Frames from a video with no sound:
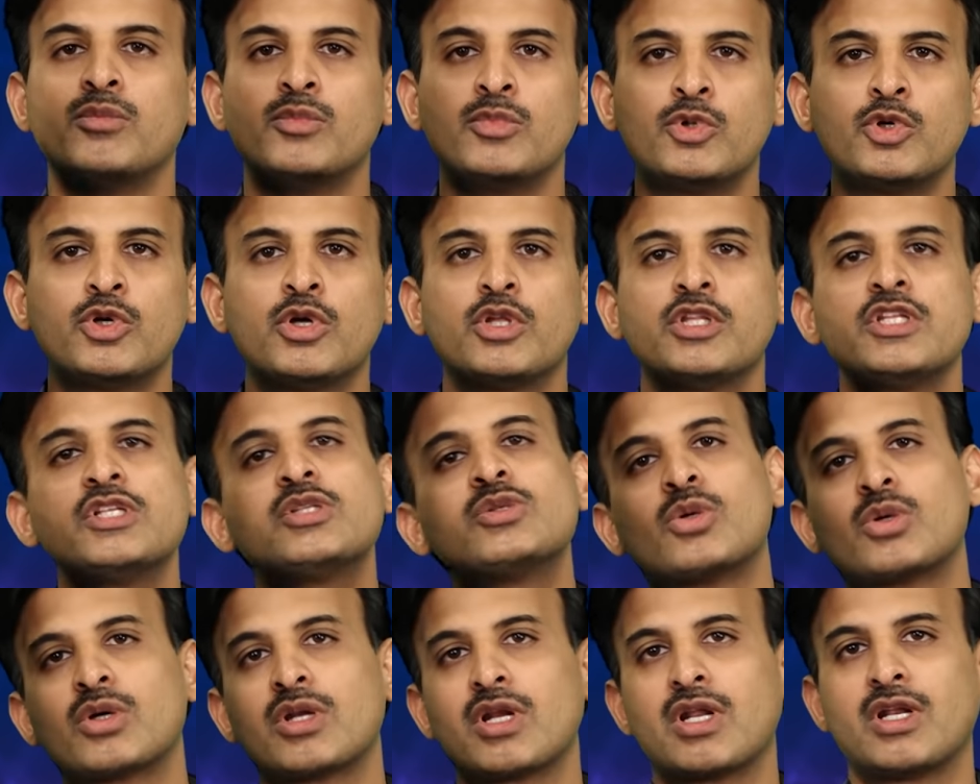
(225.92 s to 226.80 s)
మూడోది
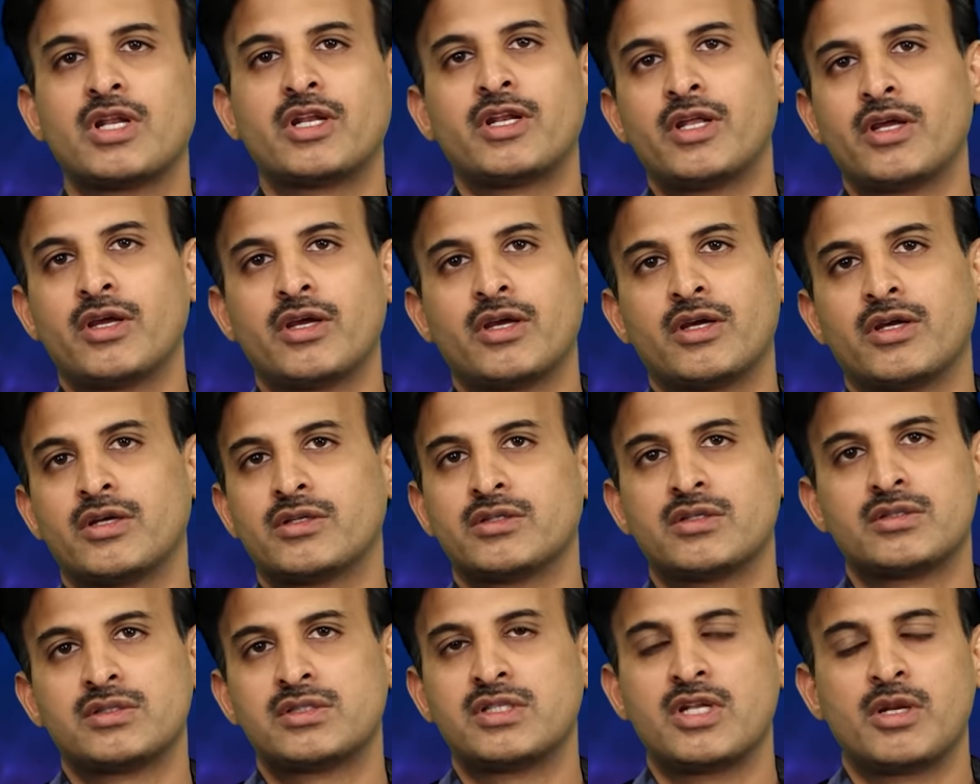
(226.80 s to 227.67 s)
శుక్రాలమే
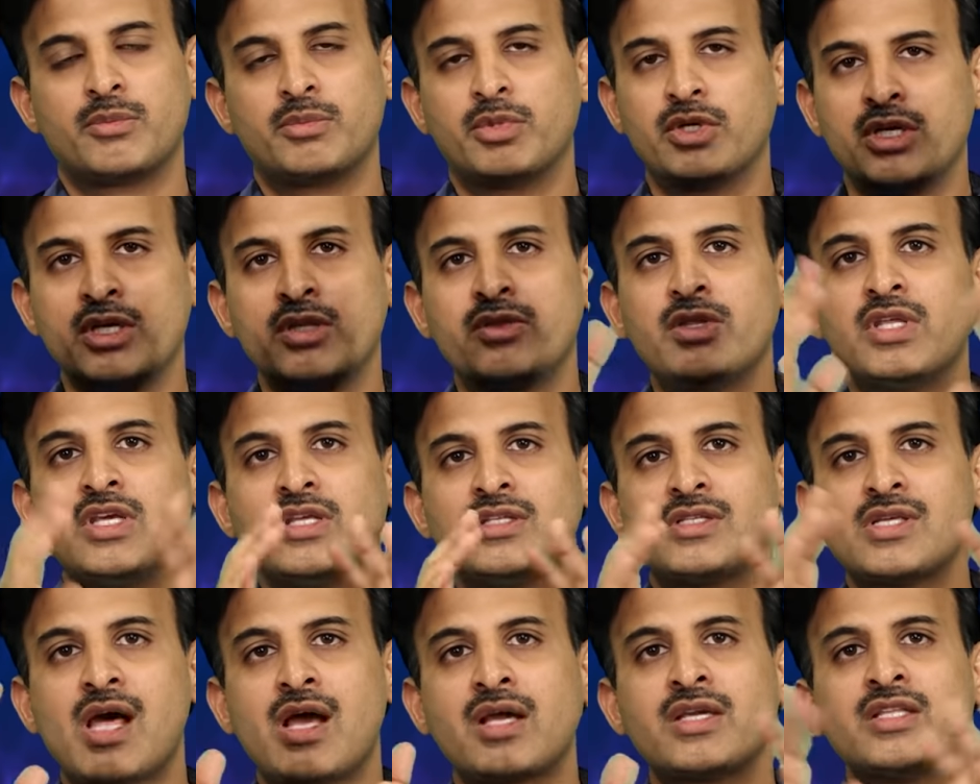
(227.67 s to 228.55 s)
సిరప్ ఇది
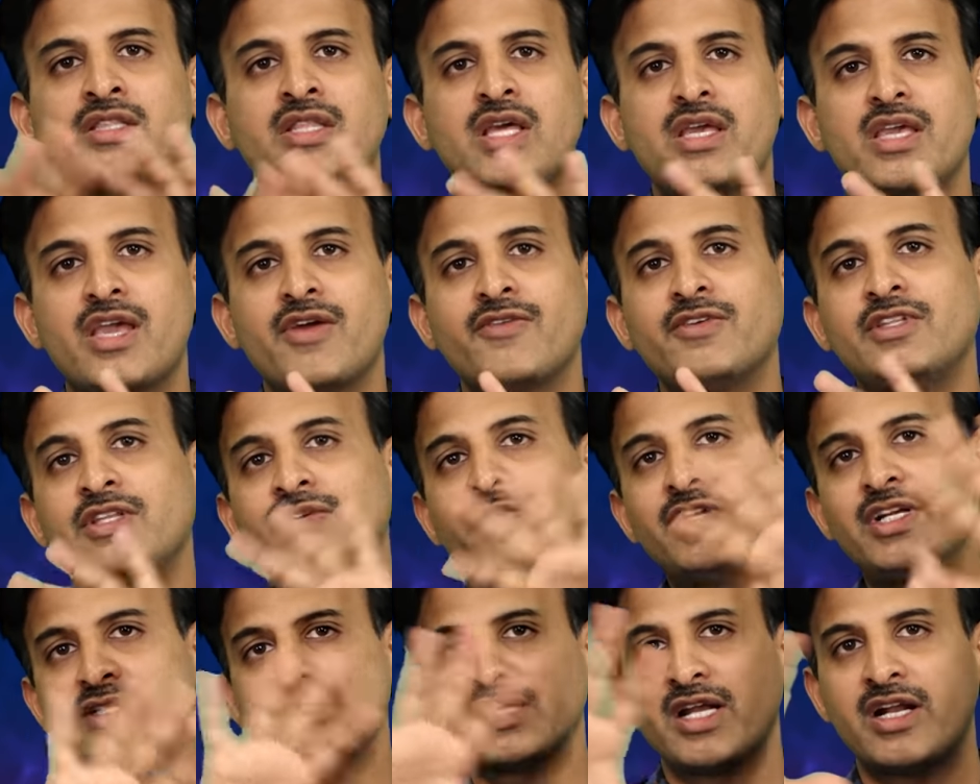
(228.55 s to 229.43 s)
తాగితే ఏ
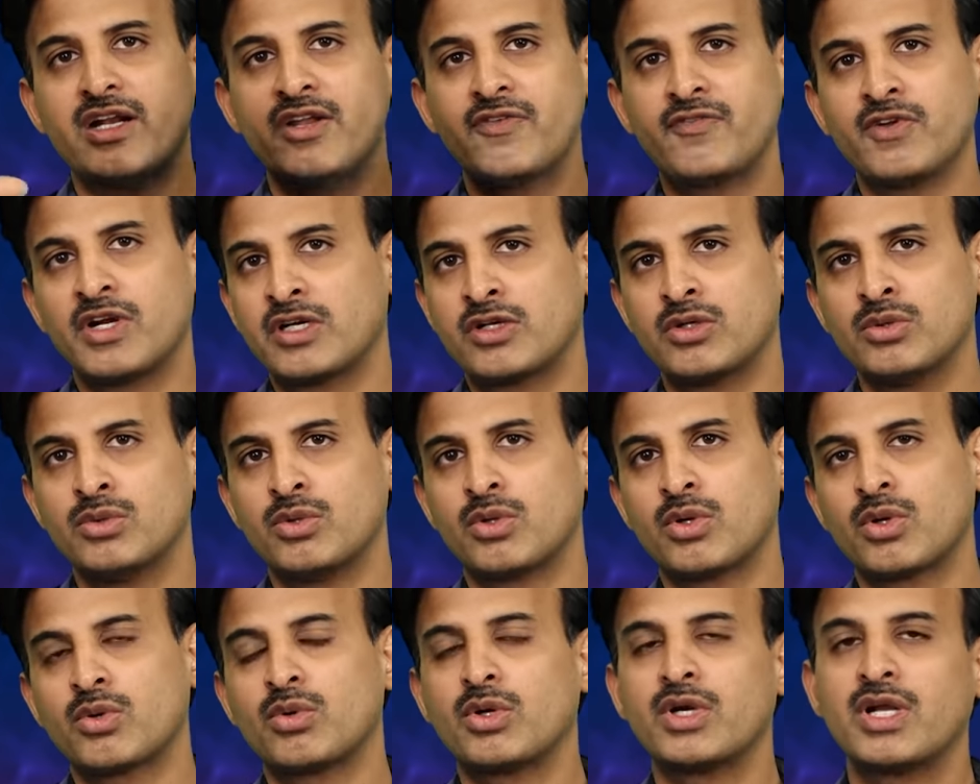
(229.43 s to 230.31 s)
విధమైన సైడ్ ఎఫెక్ట్
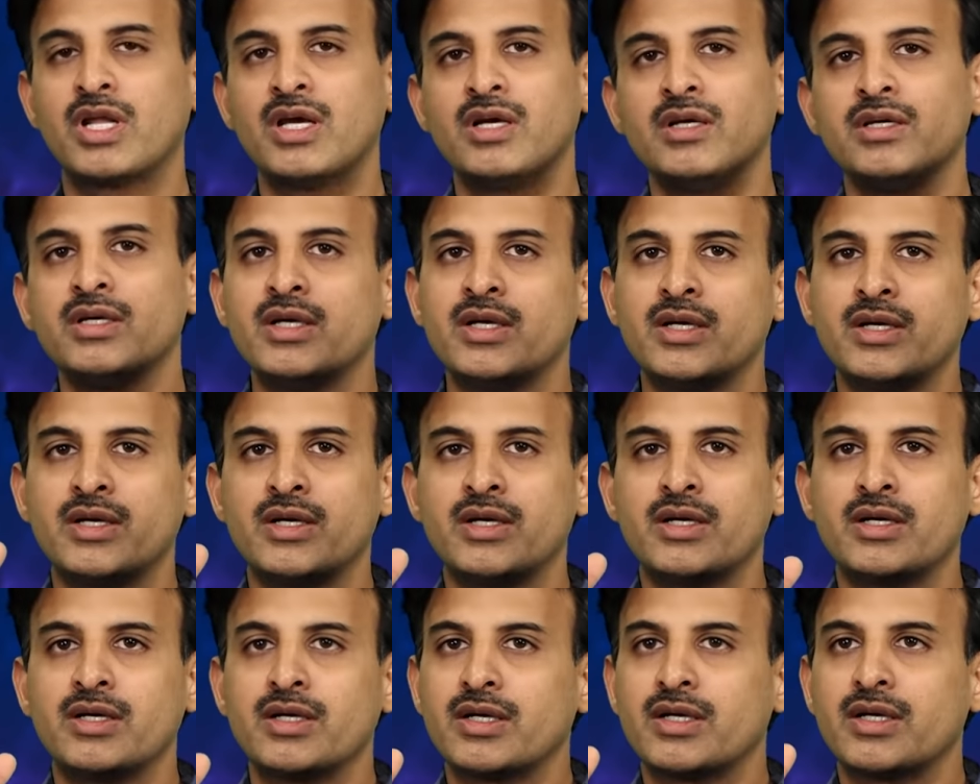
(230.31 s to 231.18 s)
ఉండకుండా
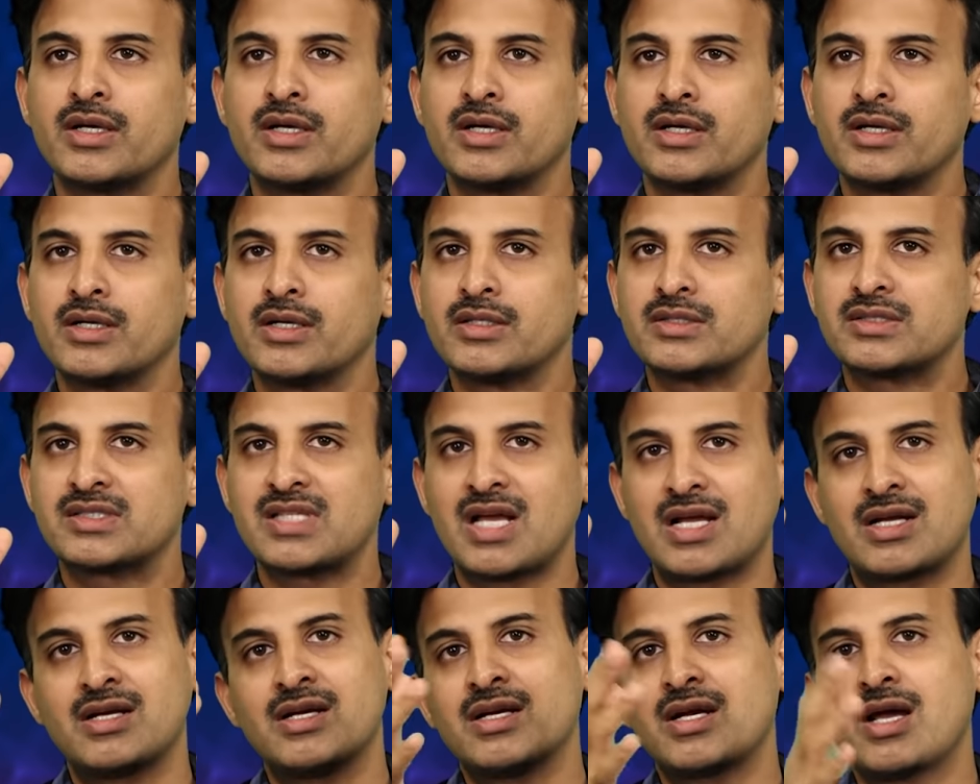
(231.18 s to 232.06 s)

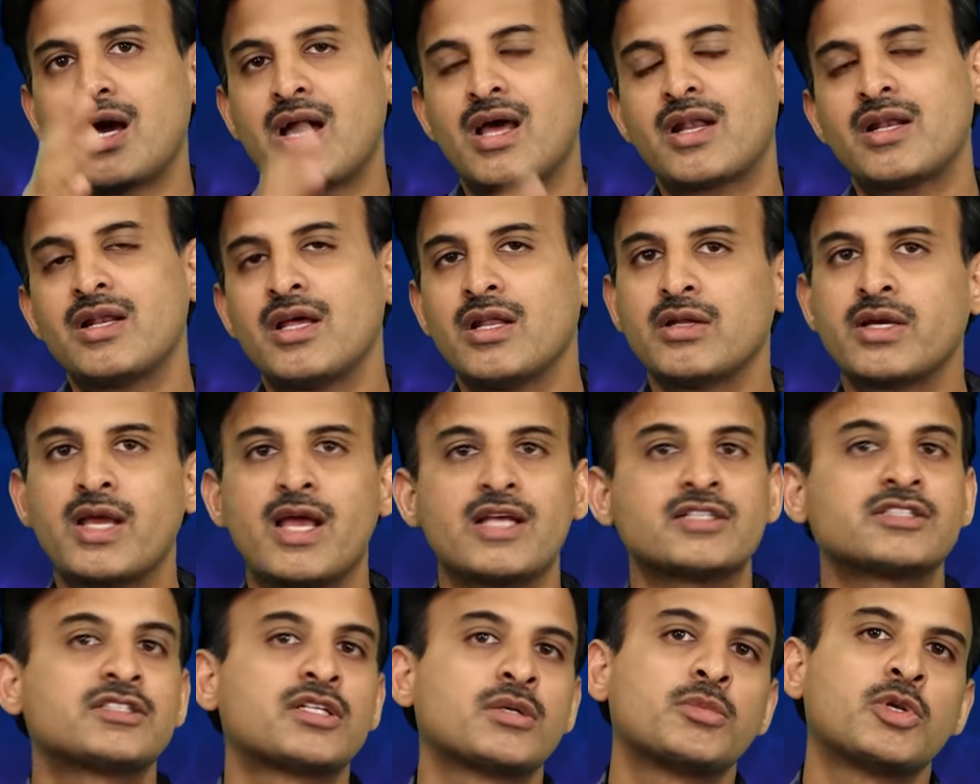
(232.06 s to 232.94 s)
సగం కారణాలు
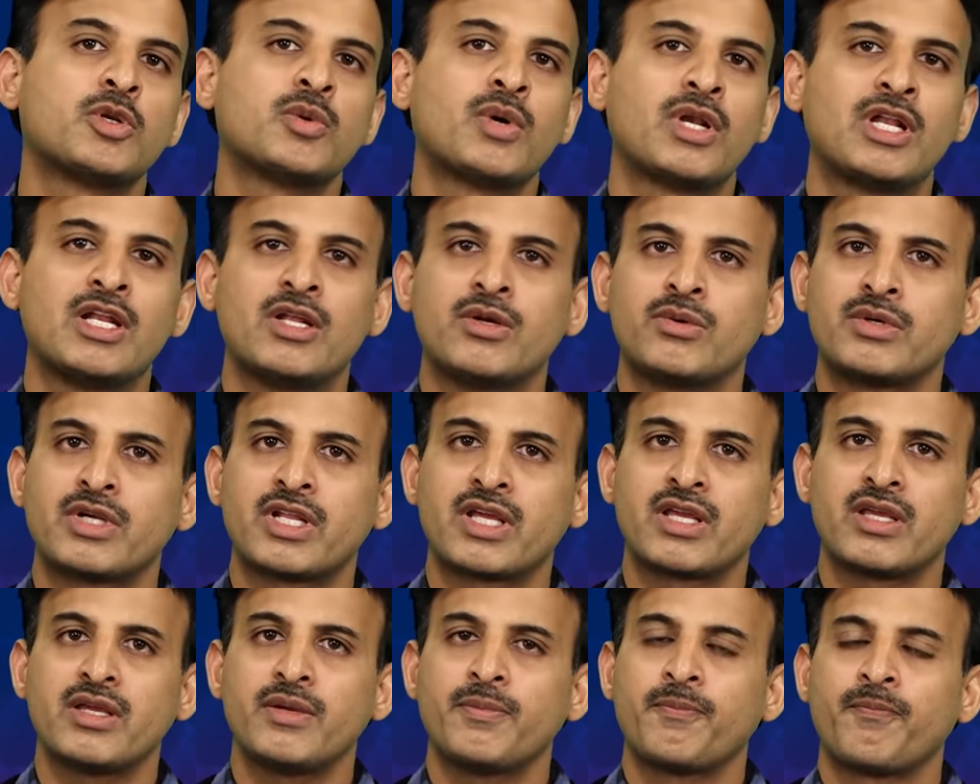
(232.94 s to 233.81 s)
గ్యాస్ ట్రబుల్ వల్లే
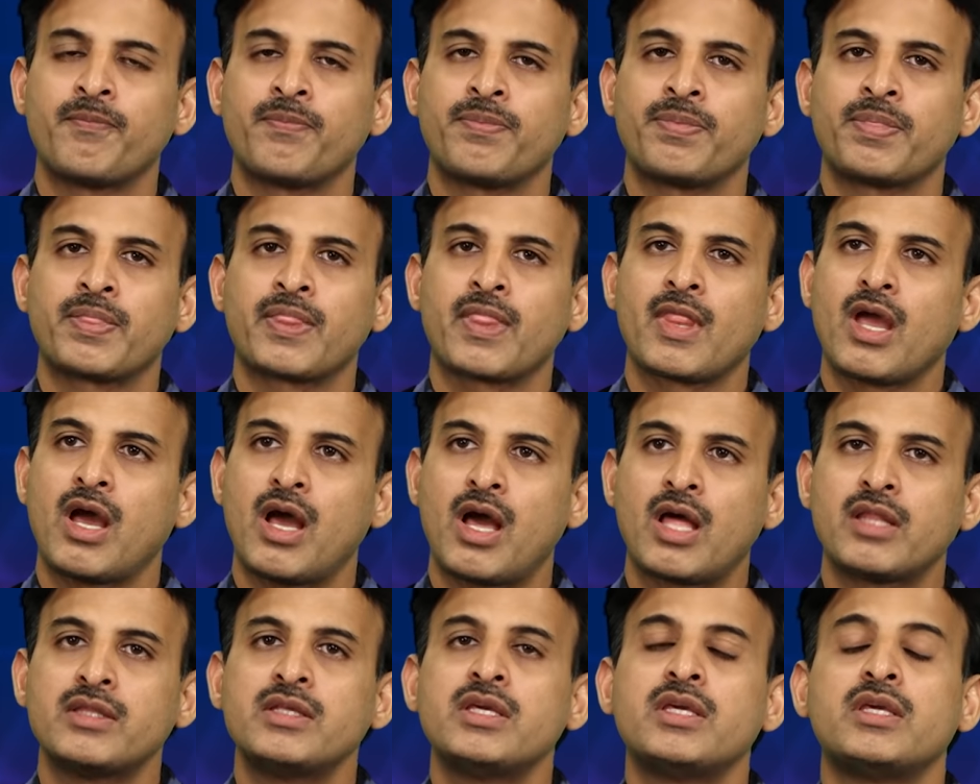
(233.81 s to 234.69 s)
ఉంటాయి
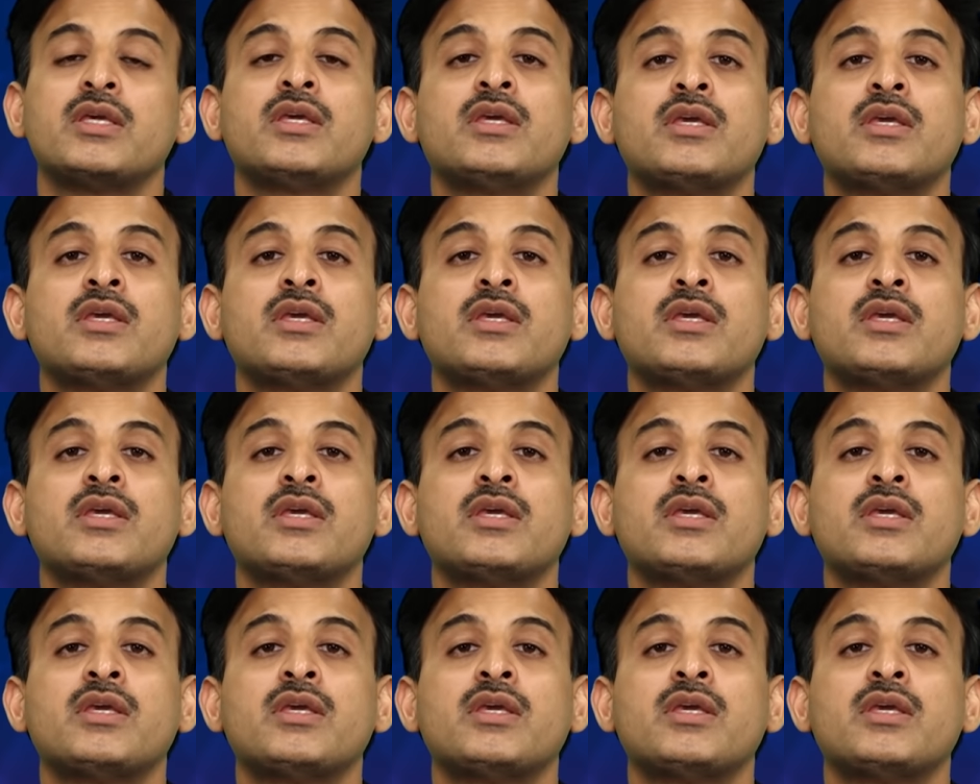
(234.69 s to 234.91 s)
అది